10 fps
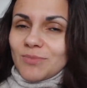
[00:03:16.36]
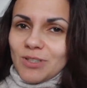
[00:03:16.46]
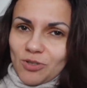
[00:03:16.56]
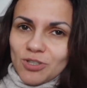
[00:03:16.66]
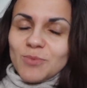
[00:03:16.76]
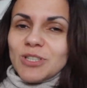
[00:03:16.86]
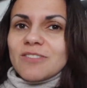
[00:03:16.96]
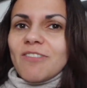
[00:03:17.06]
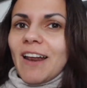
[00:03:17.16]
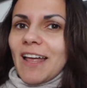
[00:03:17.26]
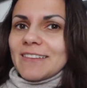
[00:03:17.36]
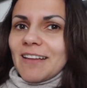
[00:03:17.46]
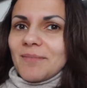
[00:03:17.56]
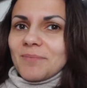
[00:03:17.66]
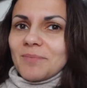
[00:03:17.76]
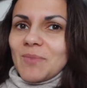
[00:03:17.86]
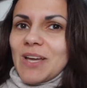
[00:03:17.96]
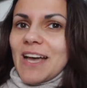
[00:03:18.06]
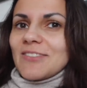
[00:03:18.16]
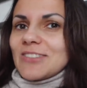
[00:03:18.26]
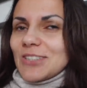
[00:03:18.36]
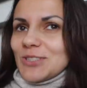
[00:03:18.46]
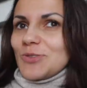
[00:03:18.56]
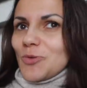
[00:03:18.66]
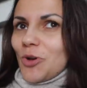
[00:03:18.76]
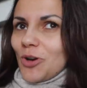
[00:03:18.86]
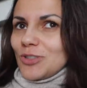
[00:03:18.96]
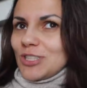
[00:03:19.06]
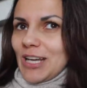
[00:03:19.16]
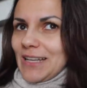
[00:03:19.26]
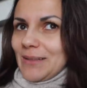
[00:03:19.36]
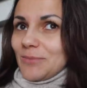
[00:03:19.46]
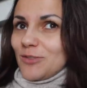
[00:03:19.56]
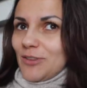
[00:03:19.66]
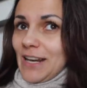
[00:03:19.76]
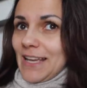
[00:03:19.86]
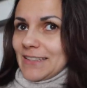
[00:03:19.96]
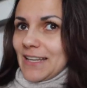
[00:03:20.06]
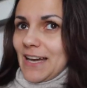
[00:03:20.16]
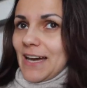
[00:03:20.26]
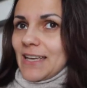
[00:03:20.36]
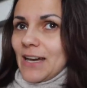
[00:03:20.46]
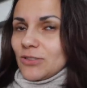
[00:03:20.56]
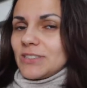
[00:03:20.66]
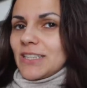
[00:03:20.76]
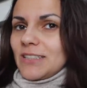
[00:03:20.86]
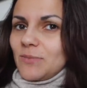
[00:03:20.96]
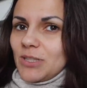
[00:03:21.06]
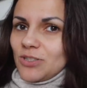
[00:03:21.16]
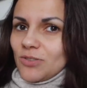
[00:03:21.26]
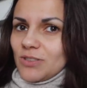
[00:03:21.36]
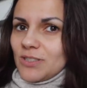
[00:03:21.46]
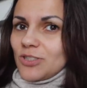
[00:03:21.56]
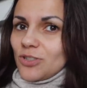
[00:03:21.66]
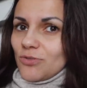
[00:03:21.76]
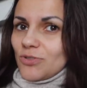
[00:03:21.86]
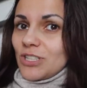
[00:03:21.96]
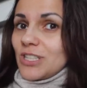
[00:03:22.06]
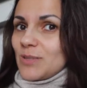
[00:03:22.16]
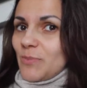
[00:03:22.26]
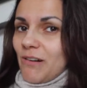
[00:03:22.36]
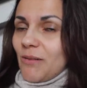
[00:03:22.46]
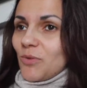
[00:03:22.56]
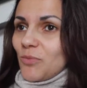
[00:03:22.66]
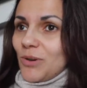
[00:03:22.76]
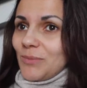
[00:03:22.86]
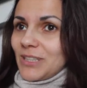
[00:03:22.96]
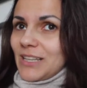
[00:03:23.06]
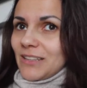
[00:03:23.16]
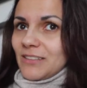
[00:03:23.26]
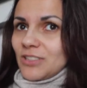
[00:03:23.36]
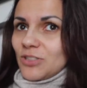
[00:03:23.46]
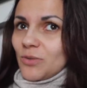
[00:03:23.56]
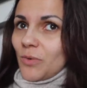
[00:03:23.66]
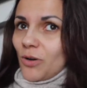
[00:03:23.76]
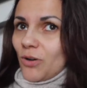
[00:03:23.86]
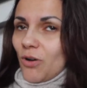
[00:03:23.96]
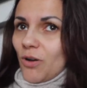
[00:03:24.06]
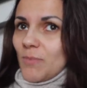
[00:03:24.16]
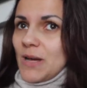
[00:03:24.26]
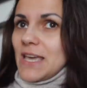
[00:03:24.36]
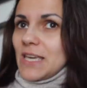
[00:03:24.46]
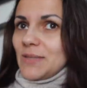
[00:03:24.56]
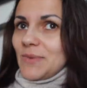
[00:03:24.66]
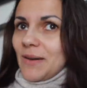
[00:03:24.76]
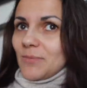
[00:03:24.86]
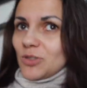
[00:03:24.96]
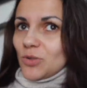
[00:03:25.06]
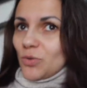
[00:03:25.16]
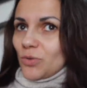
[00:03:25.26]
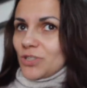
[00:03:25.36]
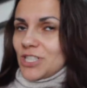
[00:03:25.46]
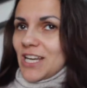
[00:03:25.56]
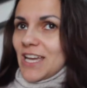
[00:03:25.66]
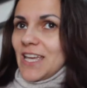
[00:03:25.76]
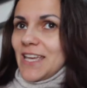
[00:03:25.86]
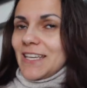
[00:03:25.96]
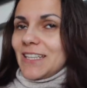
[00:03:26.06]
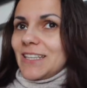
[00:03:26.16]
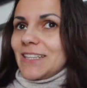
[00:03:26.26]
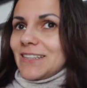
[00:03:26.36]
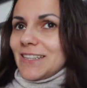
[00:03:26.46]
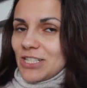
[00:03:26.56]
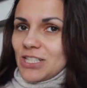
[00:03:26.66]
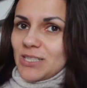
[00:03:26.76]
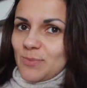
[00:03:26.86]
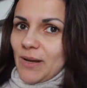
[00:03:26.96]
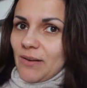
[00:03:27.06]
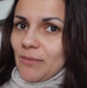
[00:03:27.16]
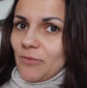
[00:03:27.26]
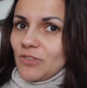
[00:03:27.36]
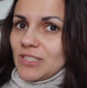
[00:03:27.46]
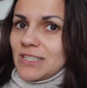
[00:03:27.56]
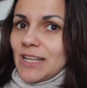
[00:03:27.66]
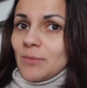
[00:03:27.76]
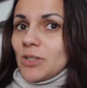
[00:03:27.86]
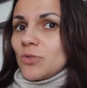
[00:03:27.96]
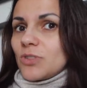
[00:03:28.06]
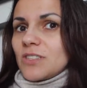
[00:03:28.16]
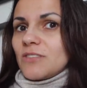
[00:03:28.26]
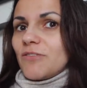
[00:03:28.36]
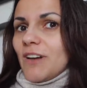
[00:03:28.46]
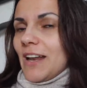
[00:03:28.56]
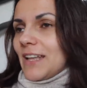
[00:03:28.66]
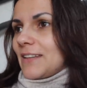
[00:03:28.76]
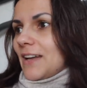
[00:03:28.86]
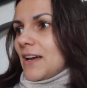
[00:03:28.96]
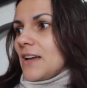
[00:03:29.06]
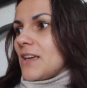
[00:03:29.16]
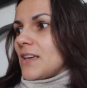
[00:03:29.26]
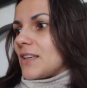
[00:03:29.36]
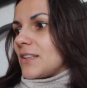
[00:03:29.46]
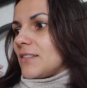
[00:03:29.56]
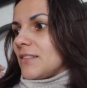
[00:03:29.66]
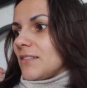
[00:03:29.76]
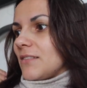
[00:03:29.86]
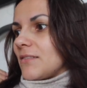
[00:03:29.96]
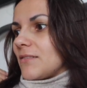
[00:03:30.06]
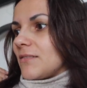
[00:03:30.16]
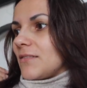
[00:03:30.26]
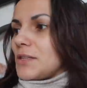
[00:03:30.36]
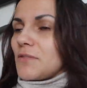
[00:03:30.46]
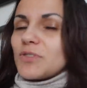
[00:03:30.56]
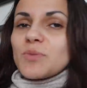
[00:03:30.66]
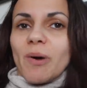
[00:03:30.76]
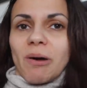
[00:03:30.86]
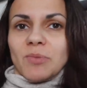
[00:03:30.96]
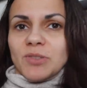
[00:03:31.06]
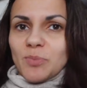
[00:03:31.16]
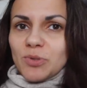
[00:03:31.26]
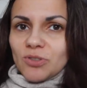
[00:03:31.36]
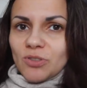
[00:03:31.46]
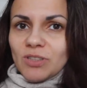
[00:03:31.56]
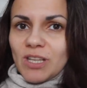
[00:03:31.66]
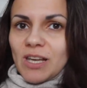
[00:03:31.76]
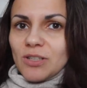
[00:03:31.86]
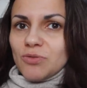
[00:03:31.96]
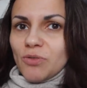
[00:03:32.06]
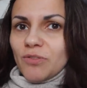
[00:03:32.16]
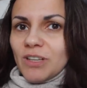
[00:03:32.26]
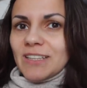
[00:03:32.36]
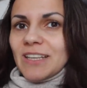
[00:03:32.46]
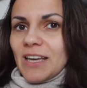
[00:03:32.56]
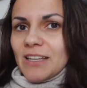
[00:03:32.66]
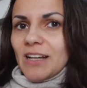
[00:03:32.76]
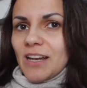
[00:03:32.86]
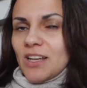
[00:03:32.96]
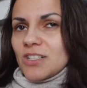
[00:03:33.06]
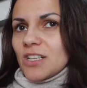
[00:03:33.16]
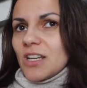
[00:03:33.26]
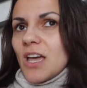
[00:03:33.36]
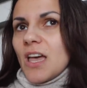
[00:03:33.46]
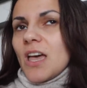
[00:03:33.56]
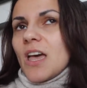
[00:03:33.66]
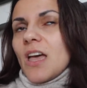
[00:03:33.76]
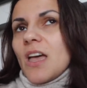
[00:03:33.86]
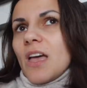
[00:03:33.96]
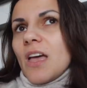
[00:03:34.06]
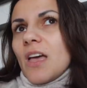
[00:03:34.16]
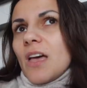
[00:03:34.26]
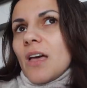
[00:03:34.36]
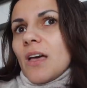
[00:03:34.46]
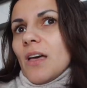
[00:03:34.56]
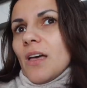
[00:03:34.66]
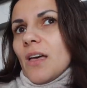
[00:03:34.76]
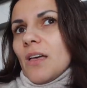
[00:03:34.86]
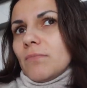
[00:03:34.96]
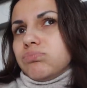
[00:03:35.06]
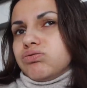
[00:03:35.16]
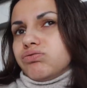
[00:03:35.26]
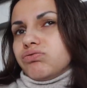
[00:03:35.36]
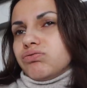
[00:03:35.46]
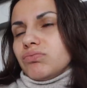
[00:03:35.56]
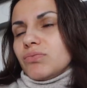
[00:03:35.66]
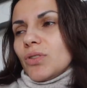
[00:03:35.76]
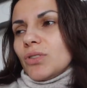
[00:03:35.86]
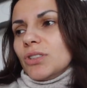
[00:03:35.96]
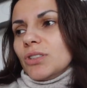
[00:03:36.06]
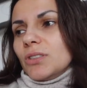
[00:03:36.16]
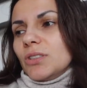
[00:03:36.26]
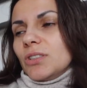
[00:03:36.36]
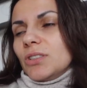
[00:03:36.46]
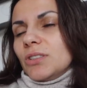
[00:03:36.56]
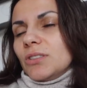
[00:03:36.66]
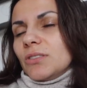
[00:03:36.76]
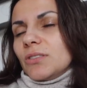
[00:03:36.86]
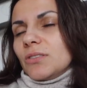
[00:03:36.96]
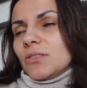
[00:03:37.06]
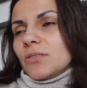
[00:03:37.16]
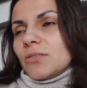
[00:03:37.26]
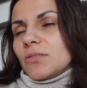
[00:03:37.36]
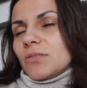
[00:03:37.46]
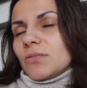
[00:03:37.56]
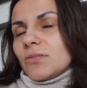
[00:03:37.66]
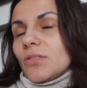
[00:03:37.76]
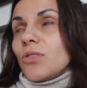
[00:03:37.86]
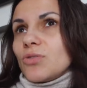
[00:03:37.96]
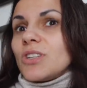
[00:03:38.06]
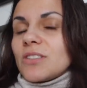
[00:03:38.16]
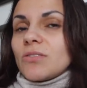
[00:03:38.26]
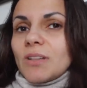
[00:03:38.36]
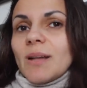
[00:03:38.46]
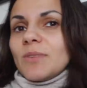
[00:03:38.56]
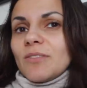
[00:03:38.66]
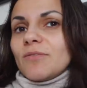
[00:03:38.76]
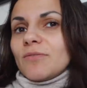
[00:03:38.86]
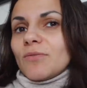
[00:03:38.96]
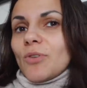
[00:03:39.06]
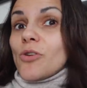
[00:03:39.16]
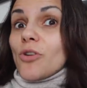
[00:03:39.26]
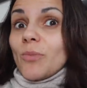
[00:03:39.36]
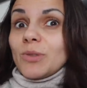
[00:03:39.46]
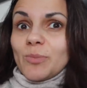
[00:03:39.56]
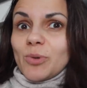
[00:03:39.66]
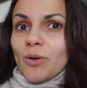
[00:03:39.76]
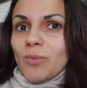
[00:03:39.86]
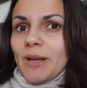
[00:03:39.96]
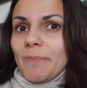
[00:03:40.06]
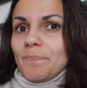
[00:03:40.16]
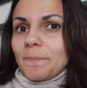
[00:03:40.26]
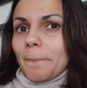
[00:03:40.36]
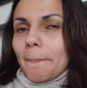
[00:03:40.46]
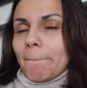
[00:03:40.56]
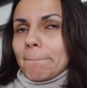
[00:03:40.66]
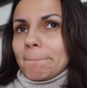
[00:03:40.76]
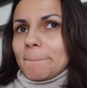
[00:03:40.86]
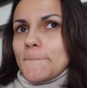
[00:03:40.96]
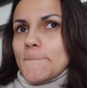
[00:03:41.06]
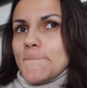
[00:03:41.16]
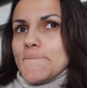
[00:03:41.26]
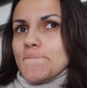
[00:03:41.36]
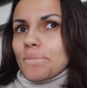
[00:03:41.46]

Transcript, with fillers: tylko że przez dwa lata. W styczniu kończy Adam dwa lata, a ja ostatni miesiąc ciąży nie spałam, bo byłam gigantyczną orką i miałam skurcze i też nie spałam. Więc dla mnie to już jest dwa lata, kiedy nie wyspałam się porządnie jak człowiek, tak jak należy. E, no i, i, i, no już jest to dla mnie ogromny problem. Mm.